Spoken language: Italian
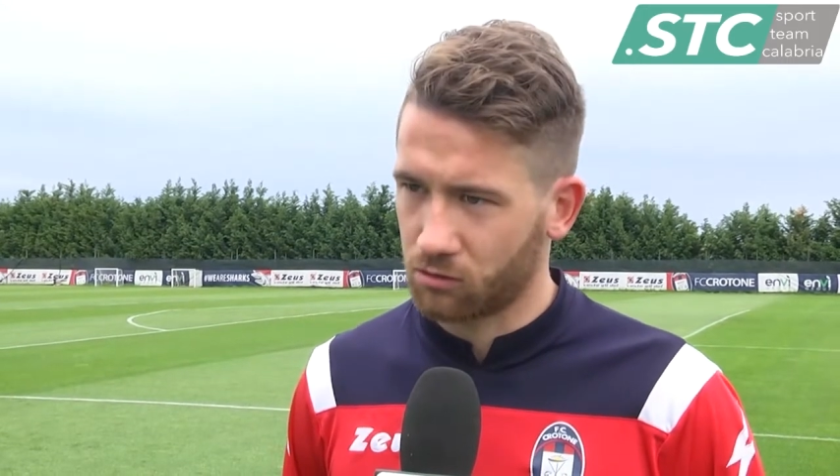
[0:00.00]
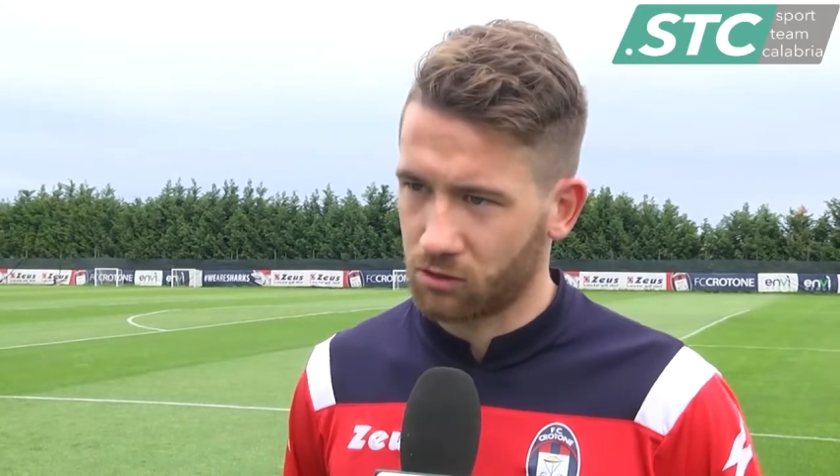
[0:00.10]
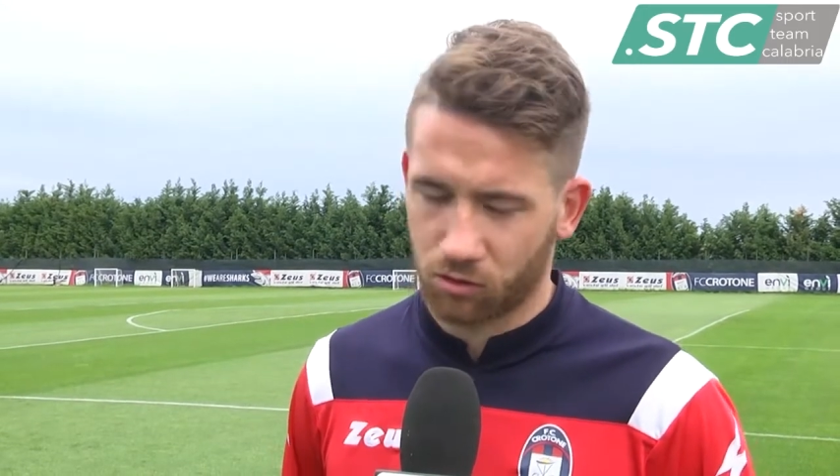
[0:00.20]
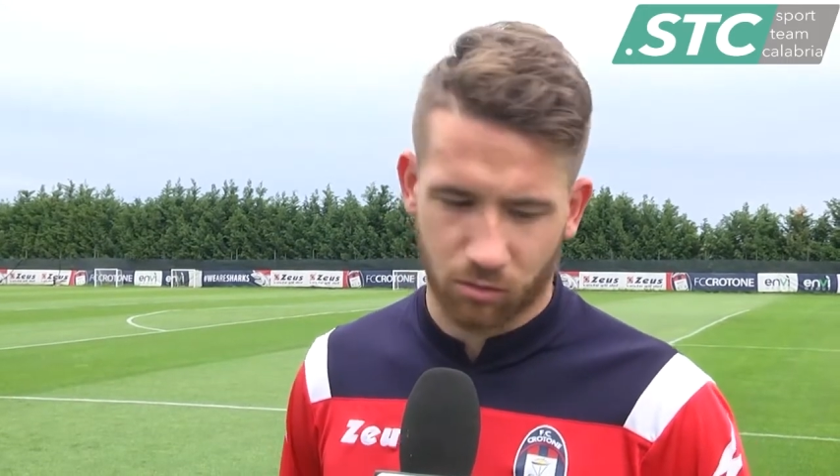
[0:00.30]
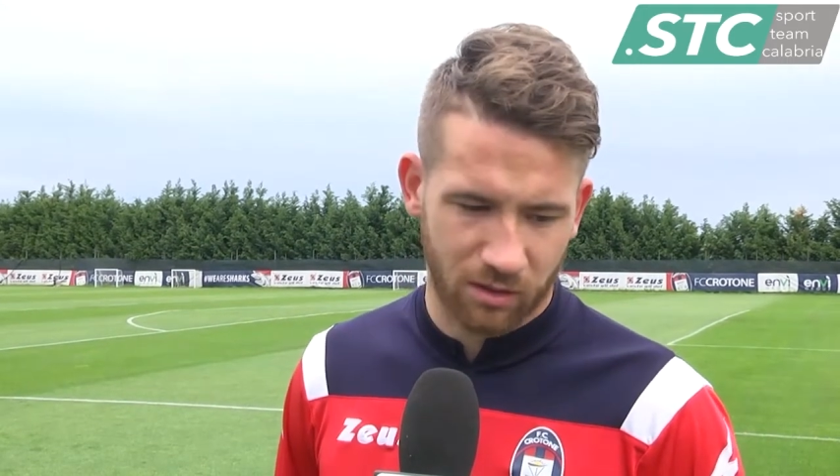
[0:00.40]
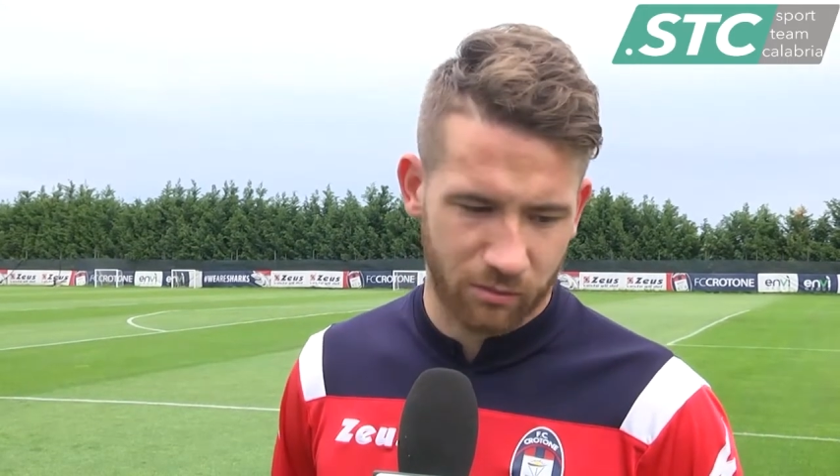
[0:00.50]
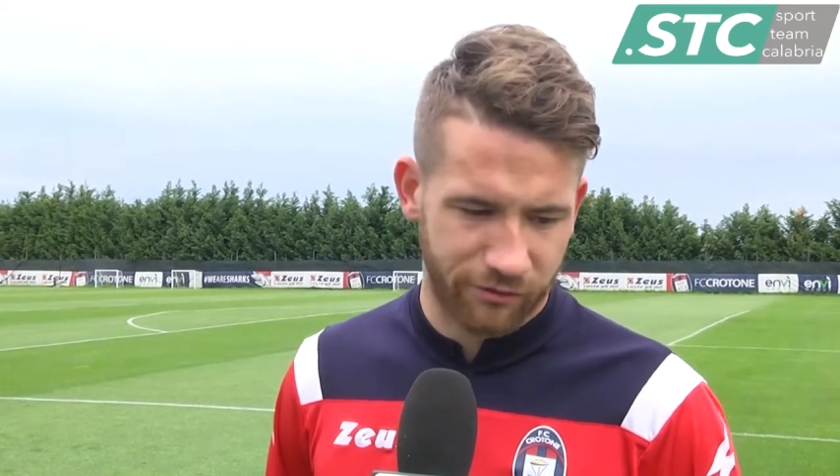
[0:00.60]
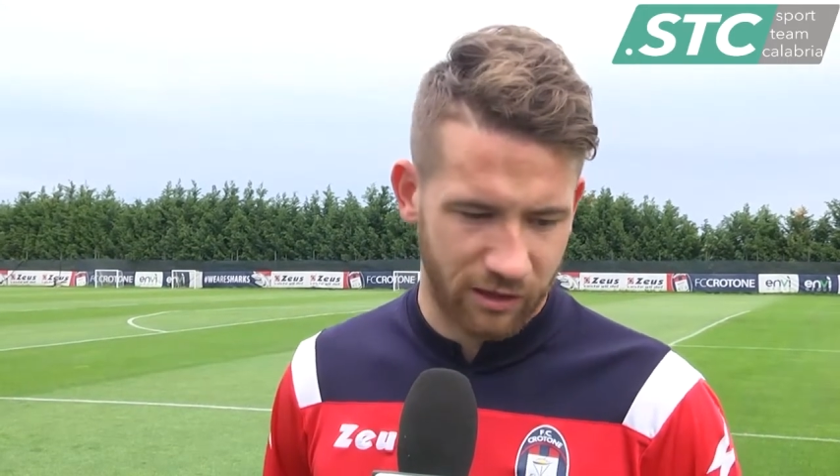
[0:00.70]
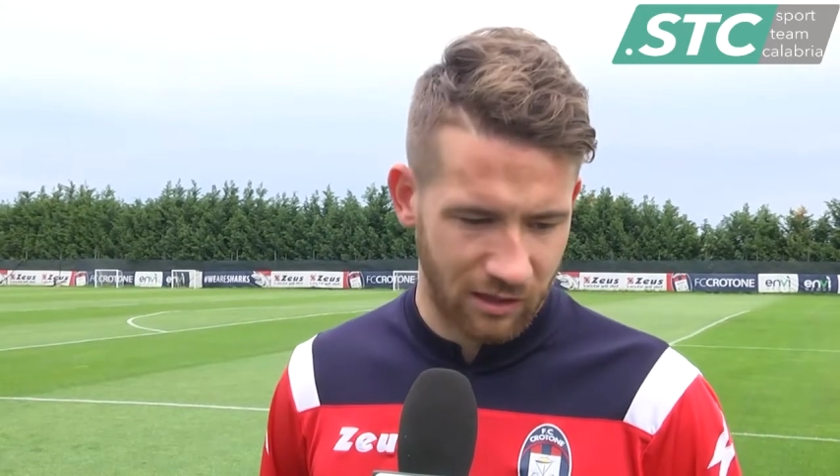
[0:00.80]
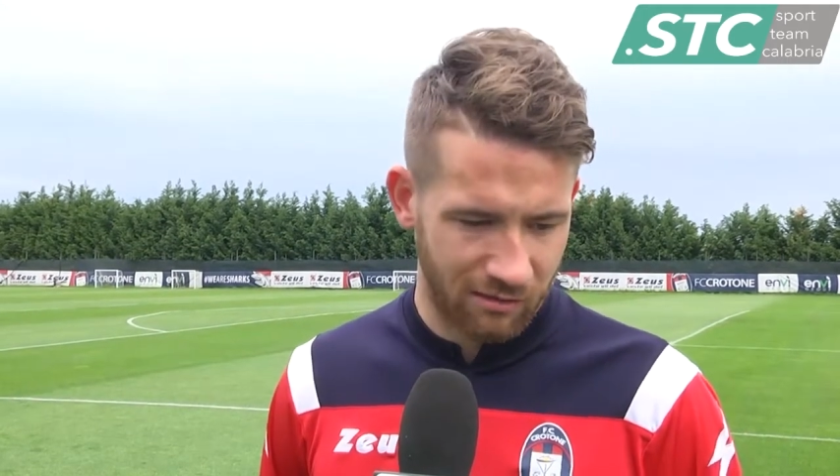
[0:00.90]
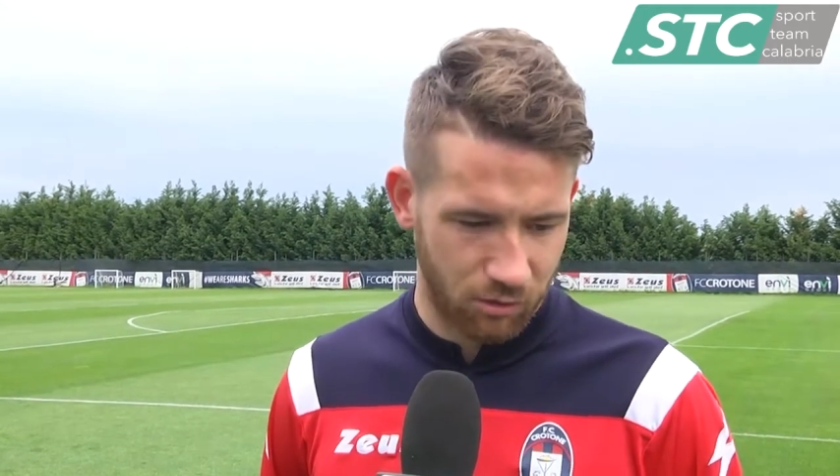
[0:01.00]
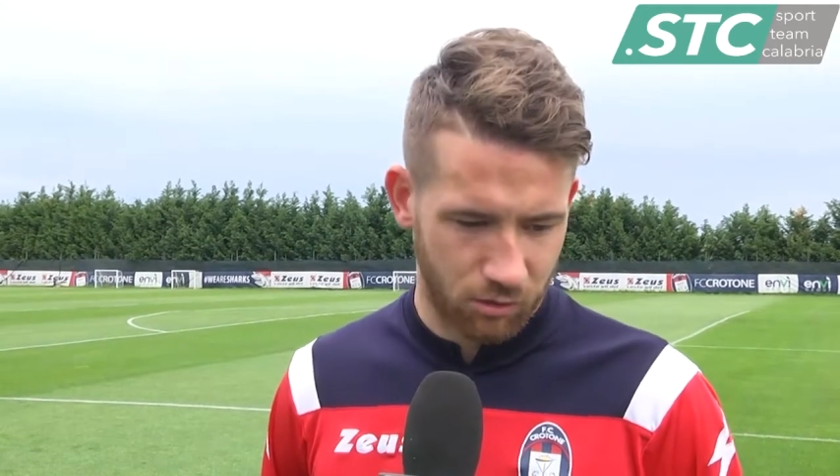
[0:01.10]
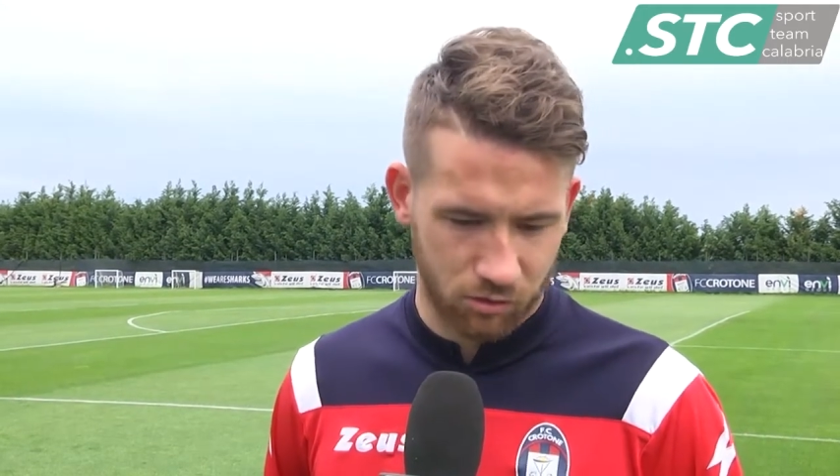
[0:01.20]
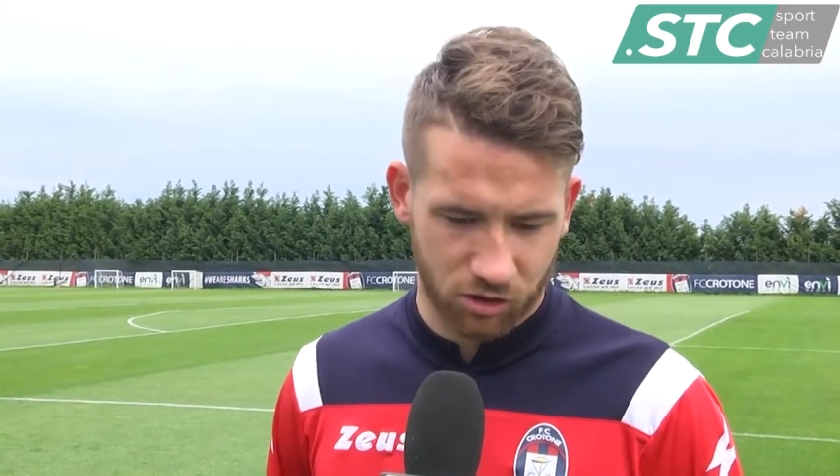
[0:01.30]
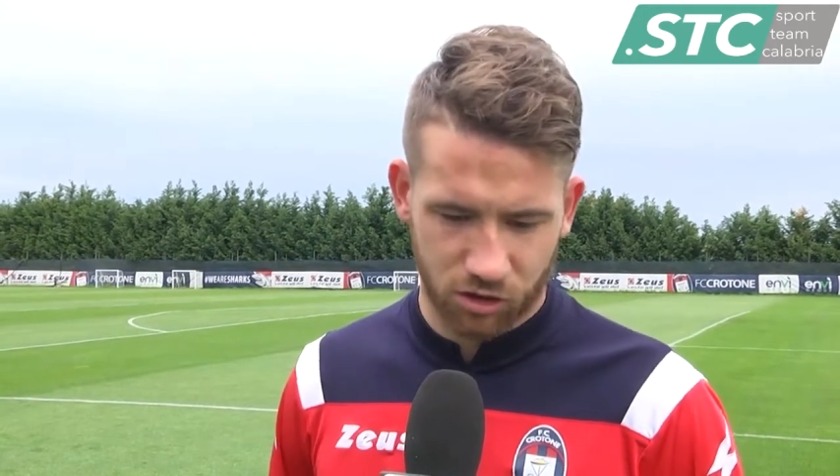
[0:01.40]
dobbiamo fare lavoro
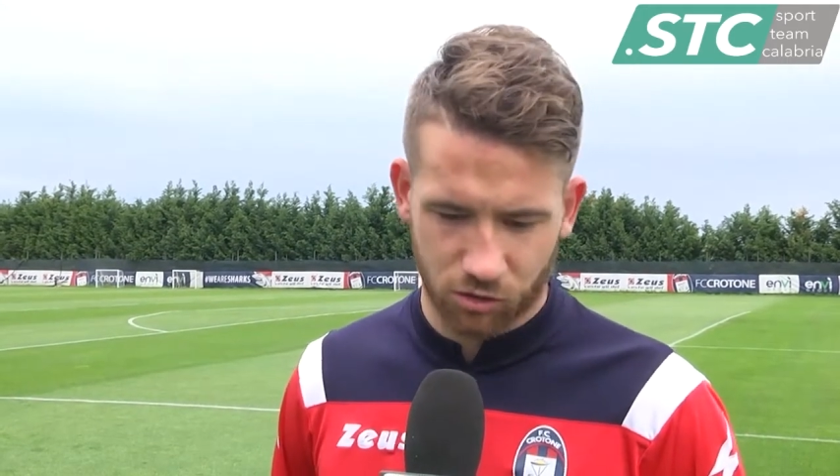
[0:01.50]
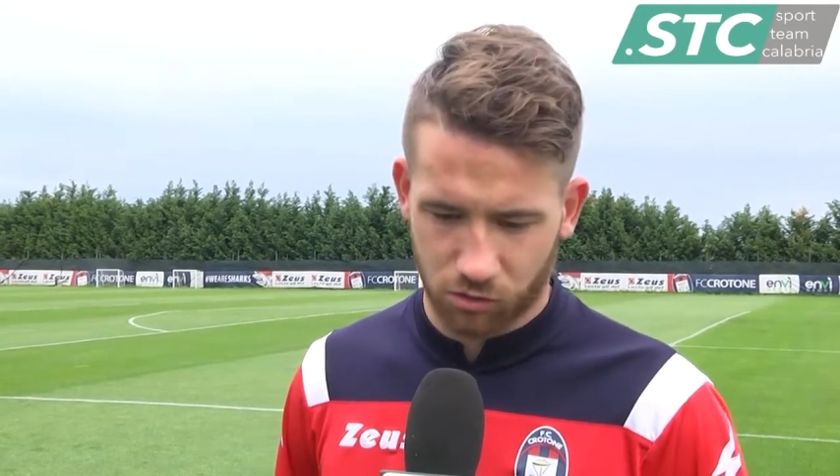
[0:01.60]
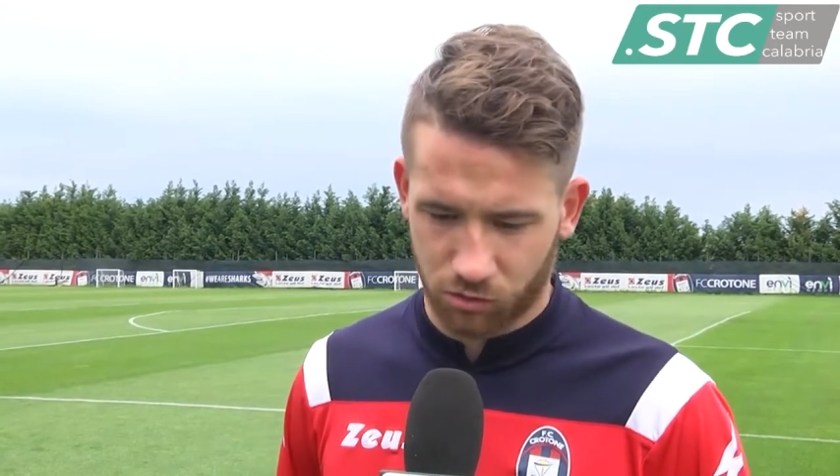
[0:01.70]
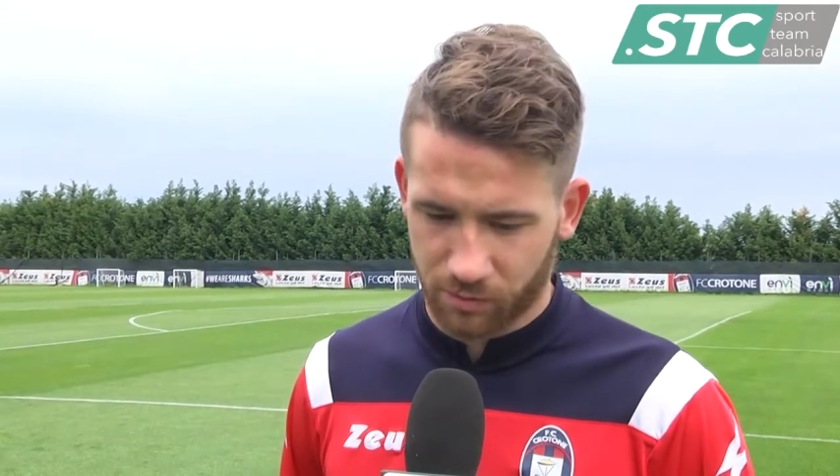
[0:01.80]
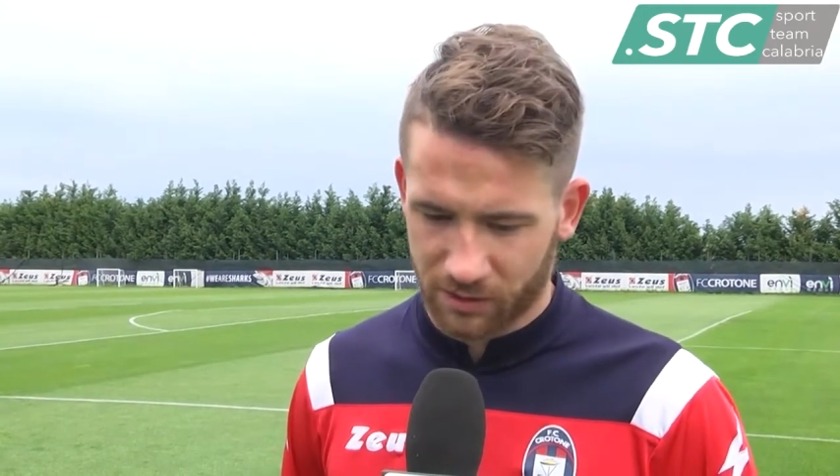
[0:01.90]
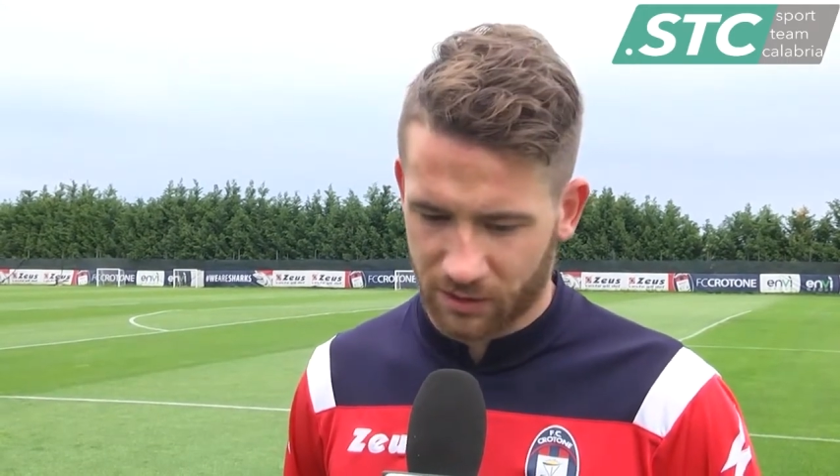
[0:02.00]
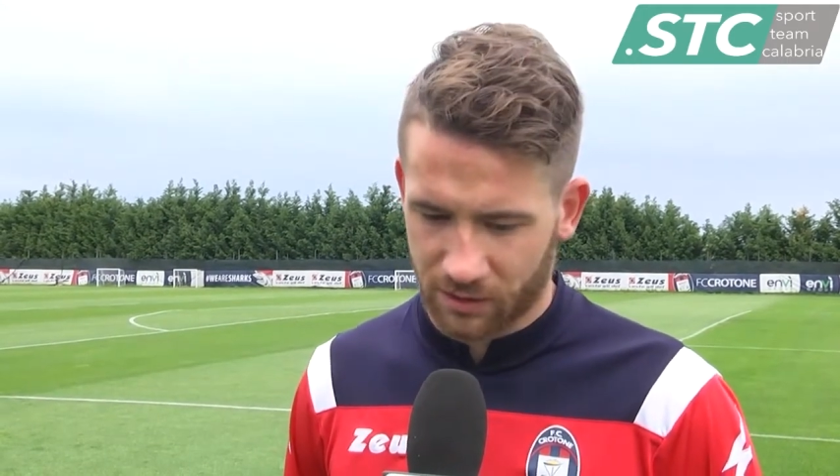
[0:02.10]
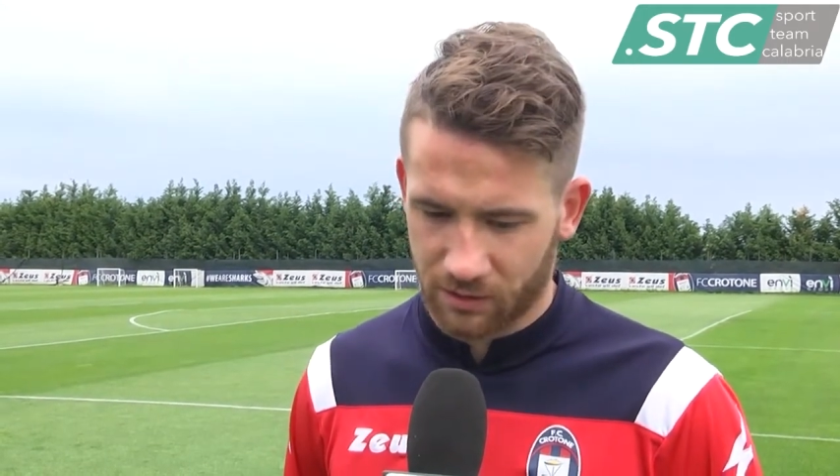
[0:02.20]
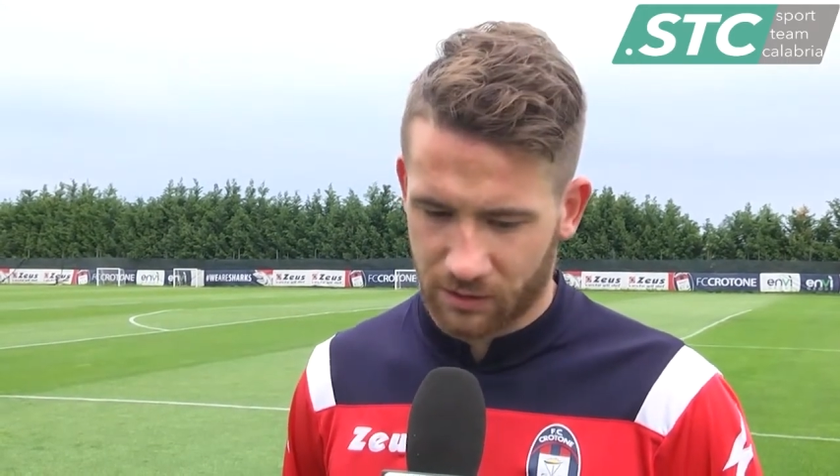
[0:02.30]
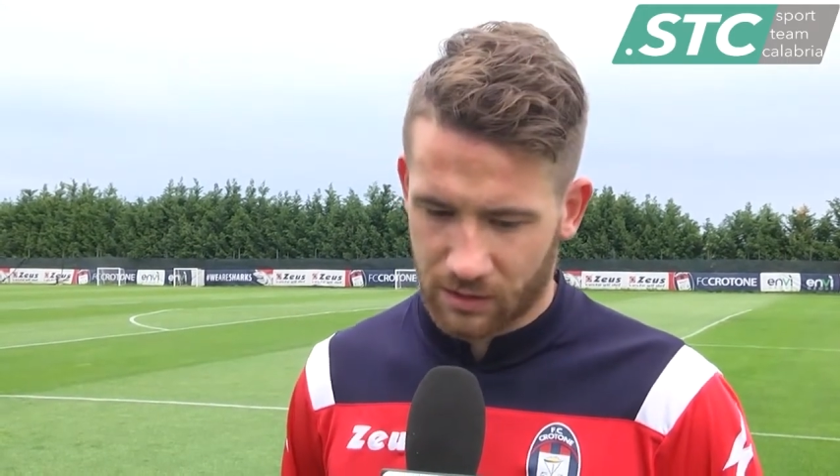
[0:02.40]
ogni giorno per